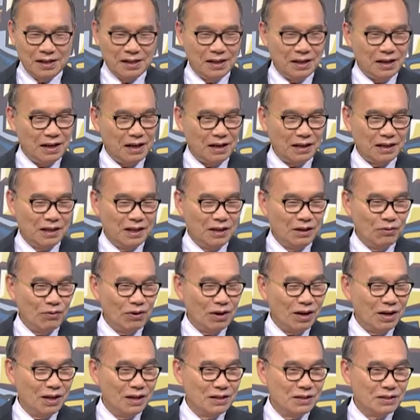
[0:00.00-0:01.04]
그래 아, 기록
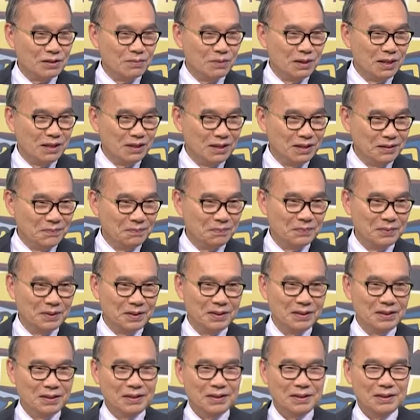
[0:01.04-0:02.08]
안 했지만은
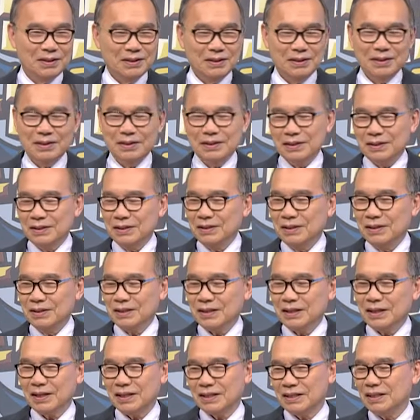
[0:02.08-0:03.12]

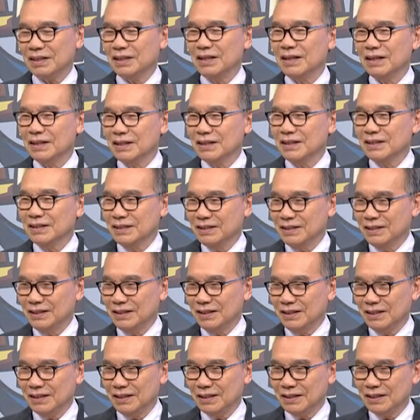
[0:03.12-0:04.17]

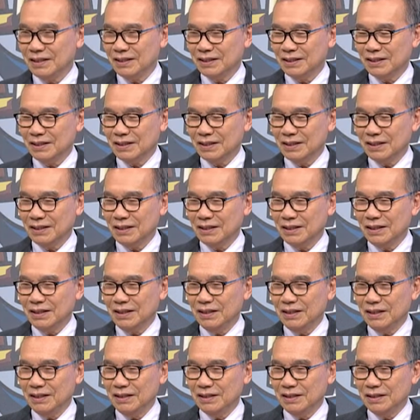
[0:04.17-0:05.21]
가짜냈겠지.
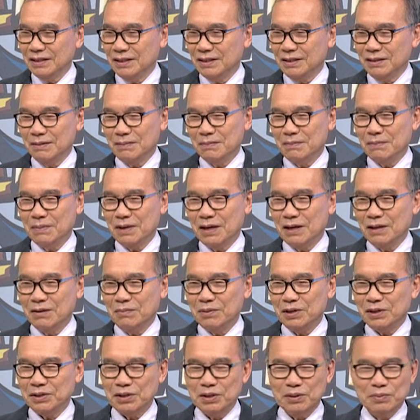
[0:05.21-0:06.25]
상당히
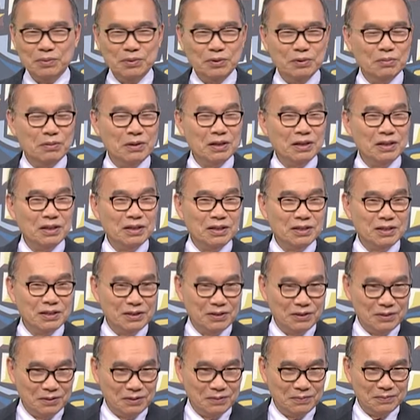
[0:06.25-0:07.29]
마음에
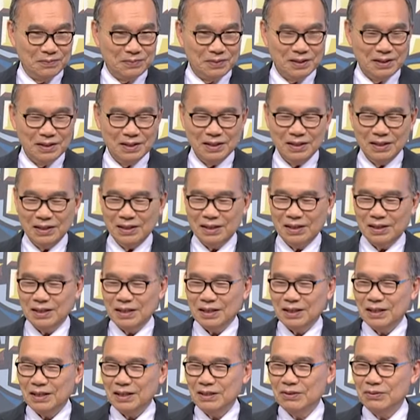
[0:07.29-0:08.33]
섭섭했겠지요.
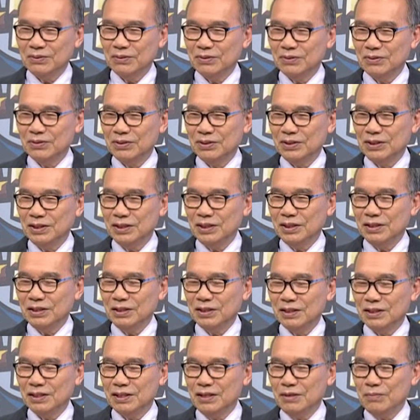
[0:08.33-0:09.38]
아이고
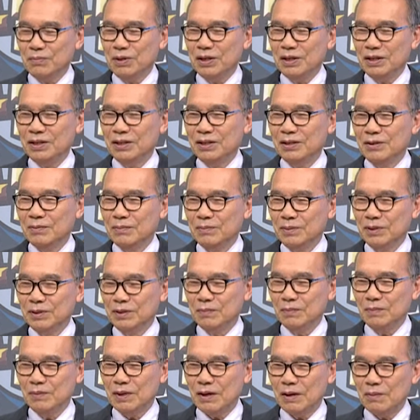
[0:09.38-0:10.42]
이런 기백이
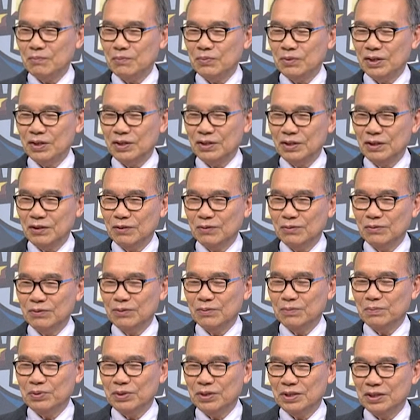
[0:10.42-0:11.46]
없는 남자
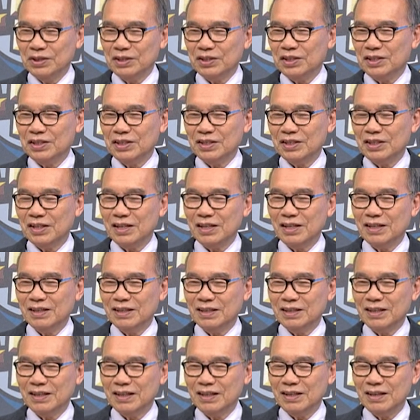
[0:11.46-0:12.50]
들고 평생 살
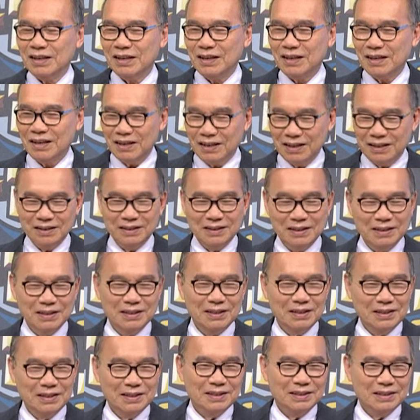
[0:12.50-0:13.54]
거나
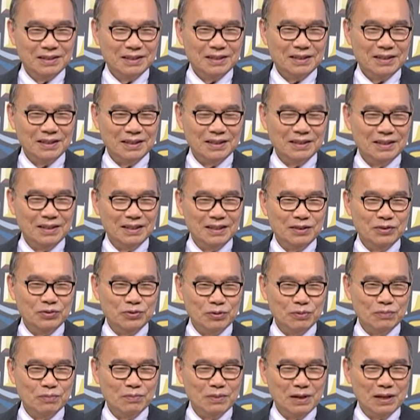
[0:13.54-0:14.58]
상당히
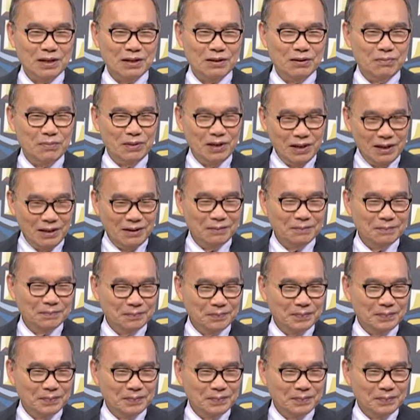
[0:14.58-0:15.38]
좀 마음에